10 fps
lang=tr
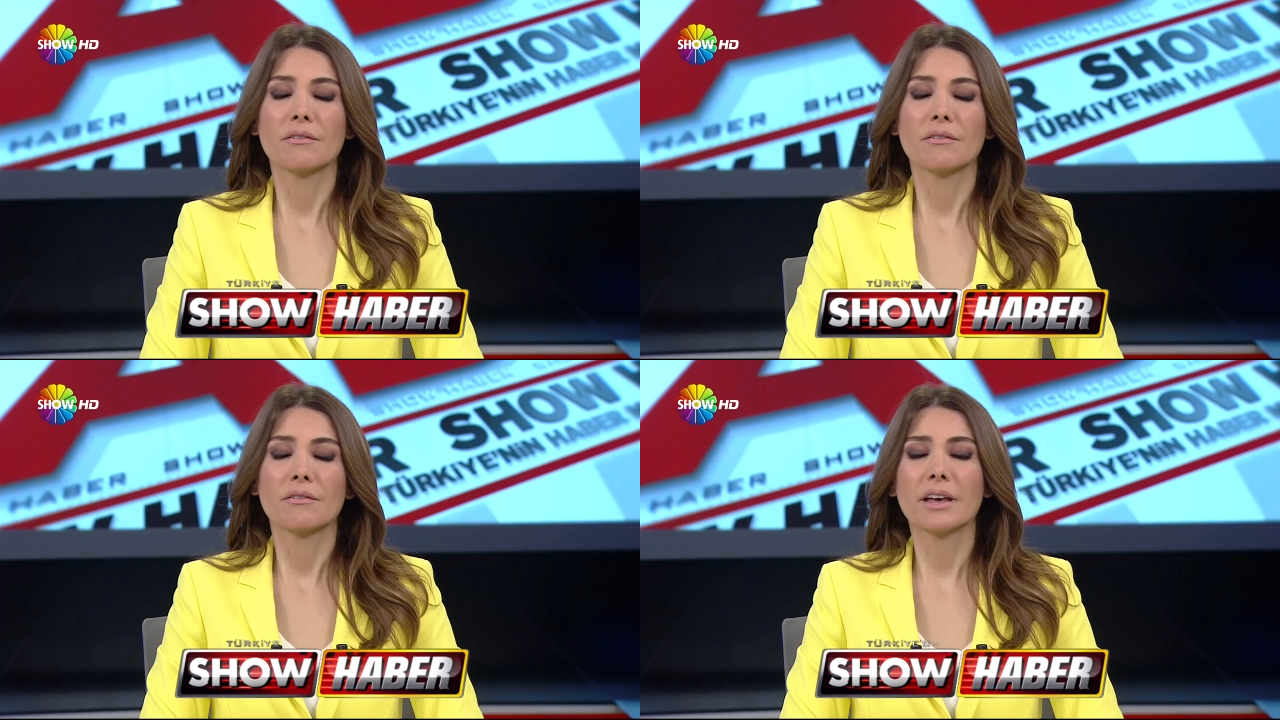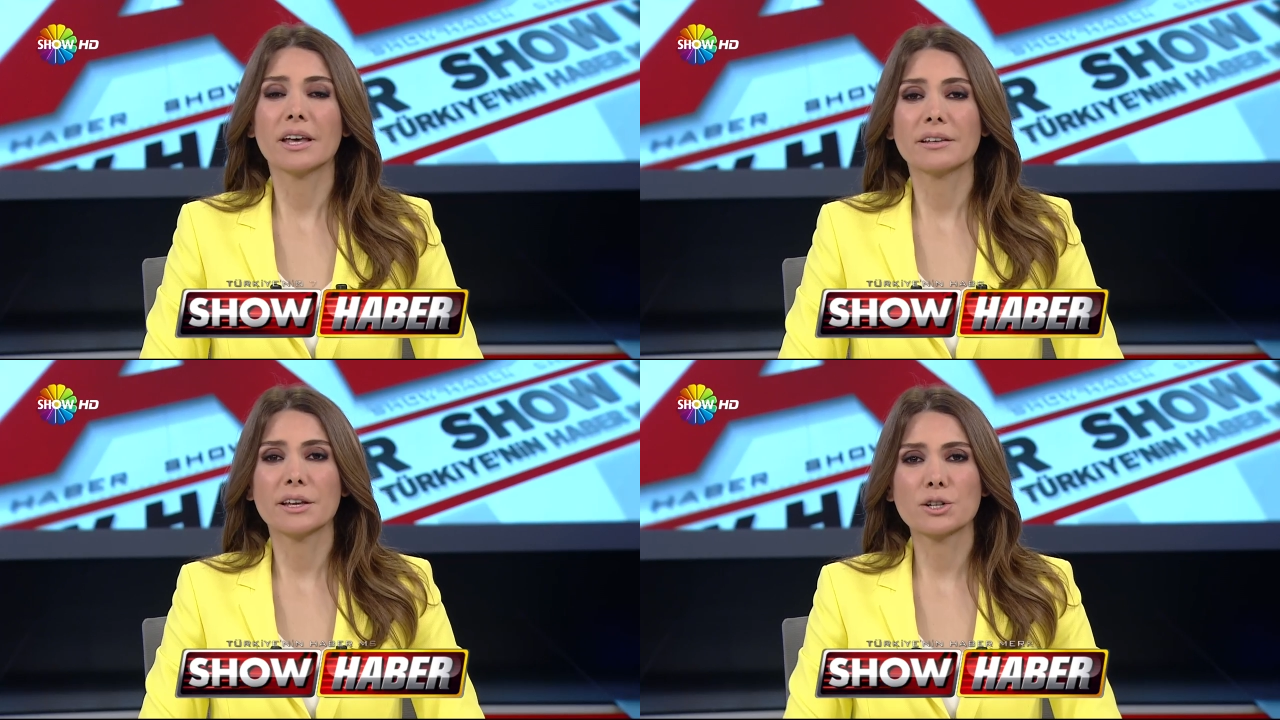ve
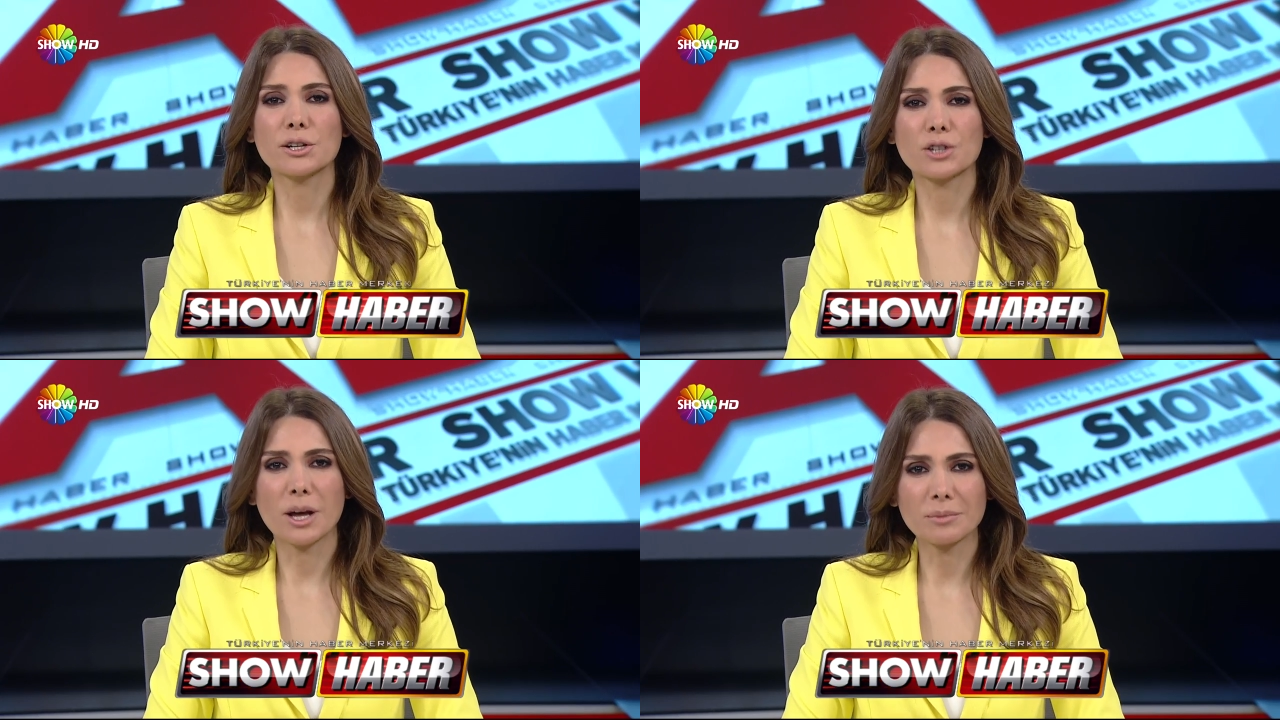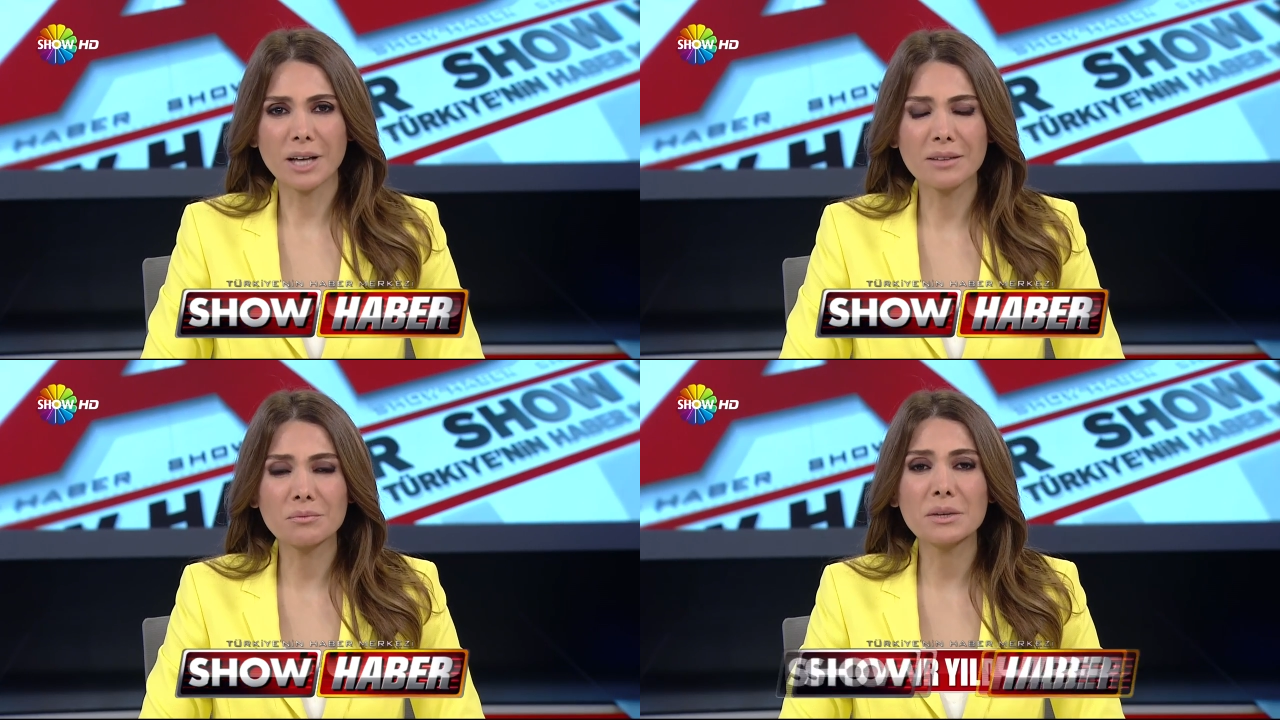
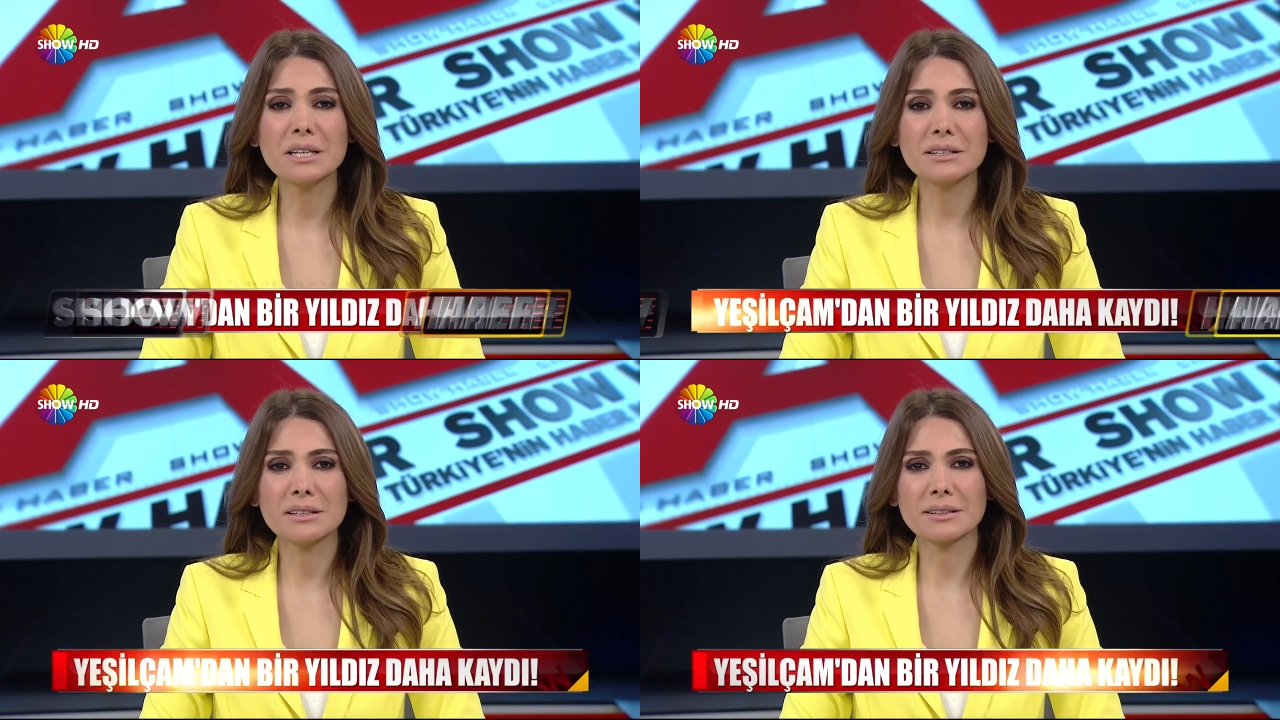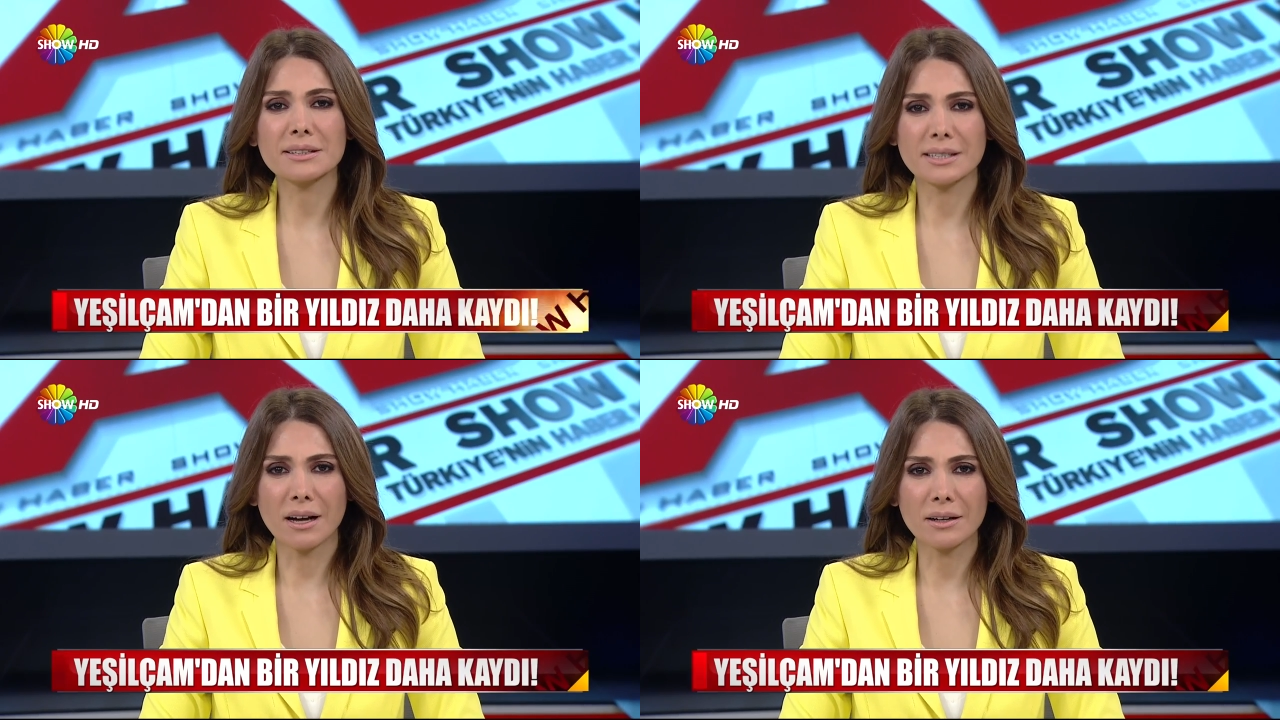Yeşilçam'dan bir
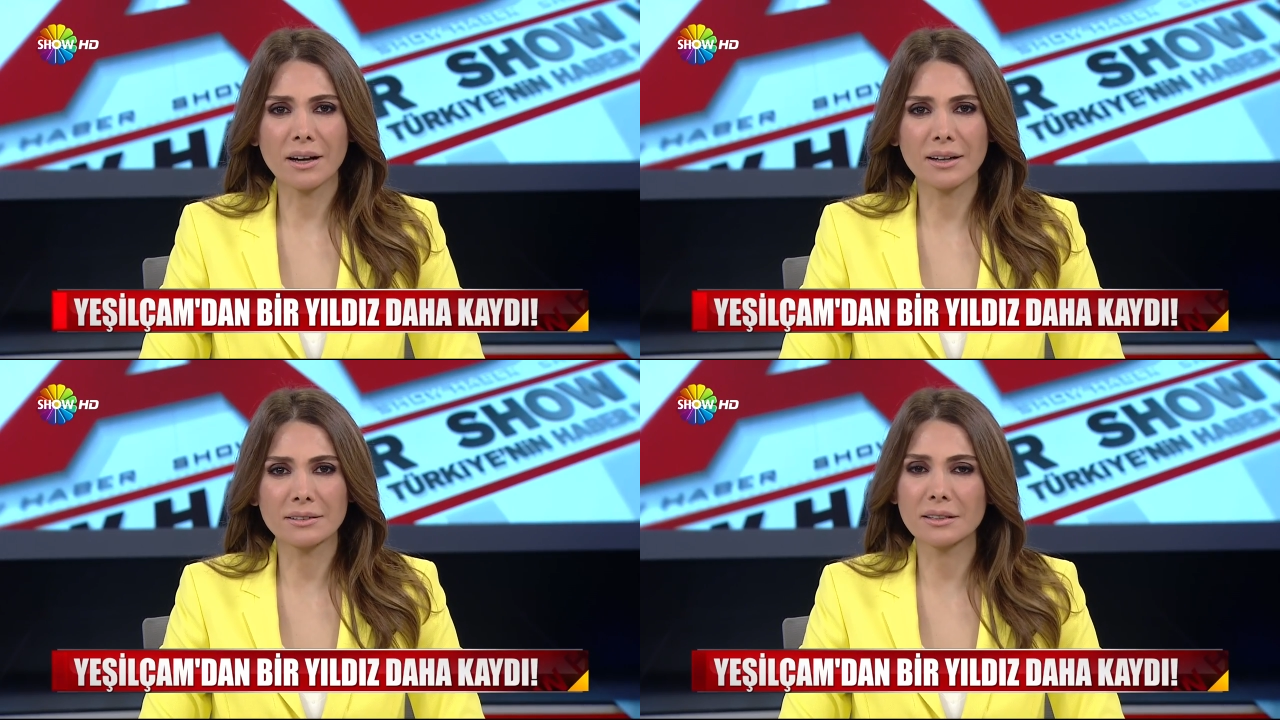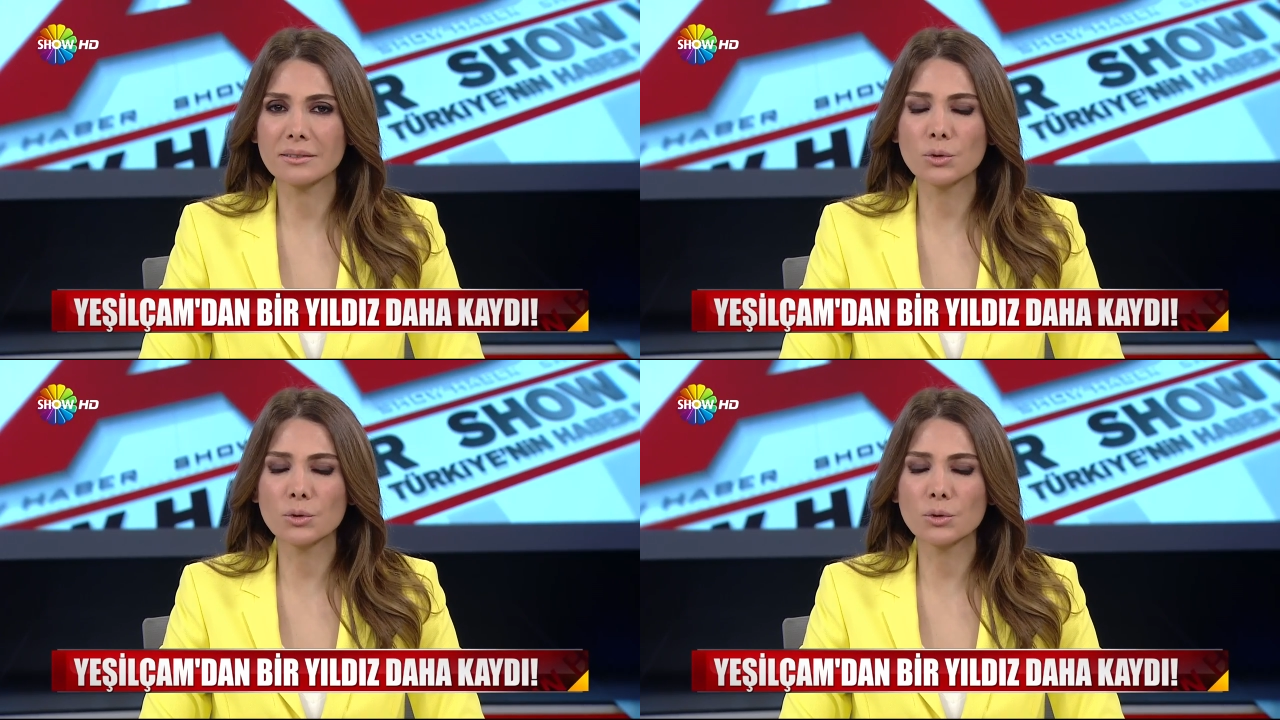yıldız daha kaydı.